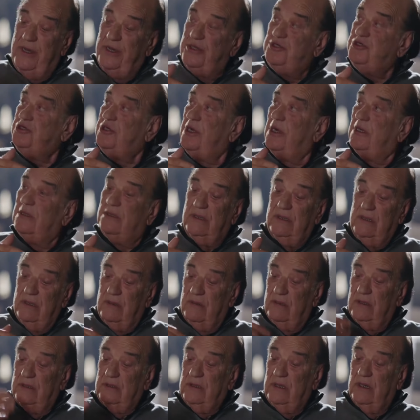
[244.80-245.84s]
المفروض انه
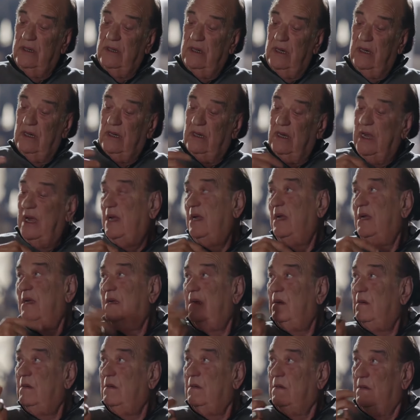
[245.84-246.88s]
تاجر شرعي
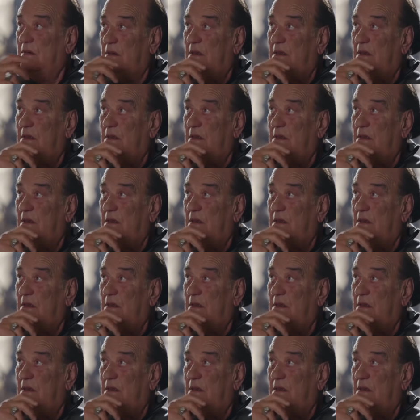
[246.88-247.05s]
لكن